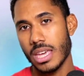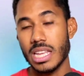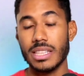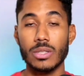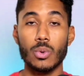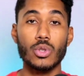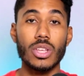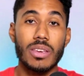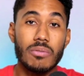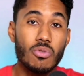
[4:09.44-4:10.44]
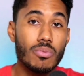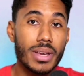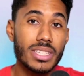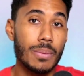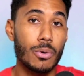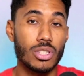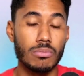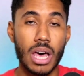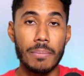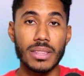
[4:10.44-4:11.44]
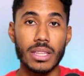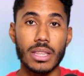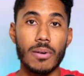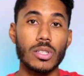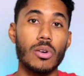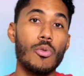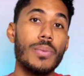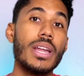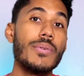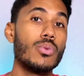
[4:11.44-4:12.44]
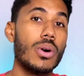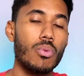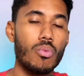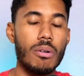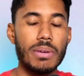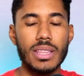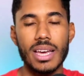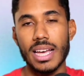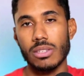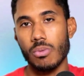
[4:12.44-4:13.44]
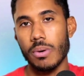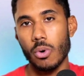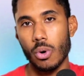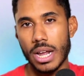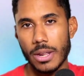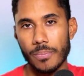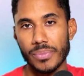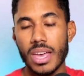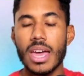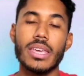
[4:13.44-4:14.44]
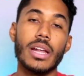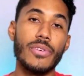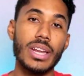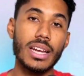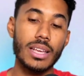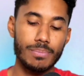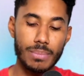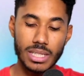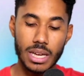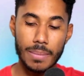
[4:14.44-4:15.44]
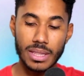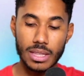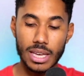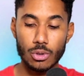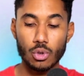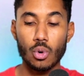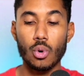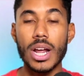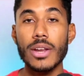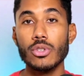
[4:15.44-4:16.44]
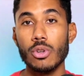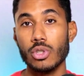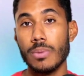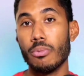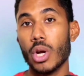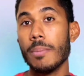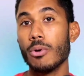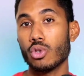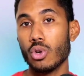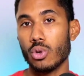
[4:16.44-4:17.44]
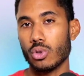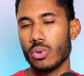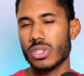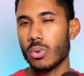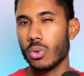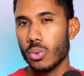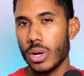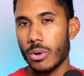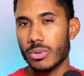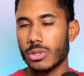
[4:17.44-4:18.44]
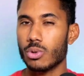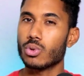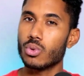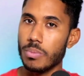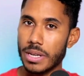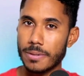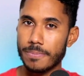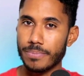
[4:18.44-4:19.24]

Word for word: Y en el transcurso de un mes aproximadamente te vas a volver a habituar nuevamente a ese nuevo horario. Y al final, básicamente, esos horarios los imponemos nosotros, nuestra cultura, nuestras costumbres.